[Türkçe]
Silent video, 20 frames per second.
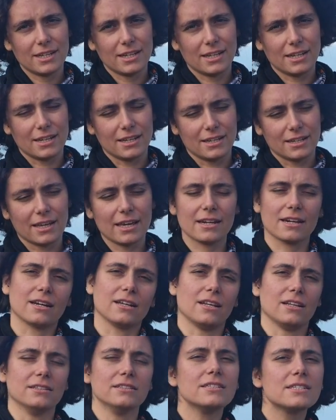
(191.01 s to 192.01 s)
Ee, geri
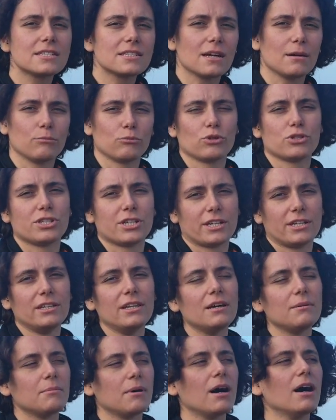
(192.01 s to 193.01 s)
kalanlar İstanbul'da
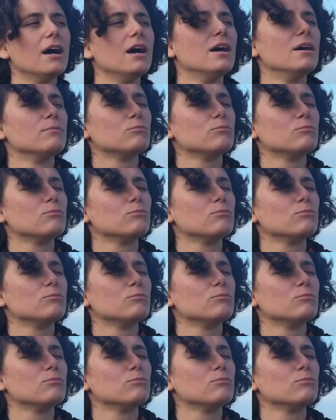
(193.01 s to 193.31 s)
çekildi ama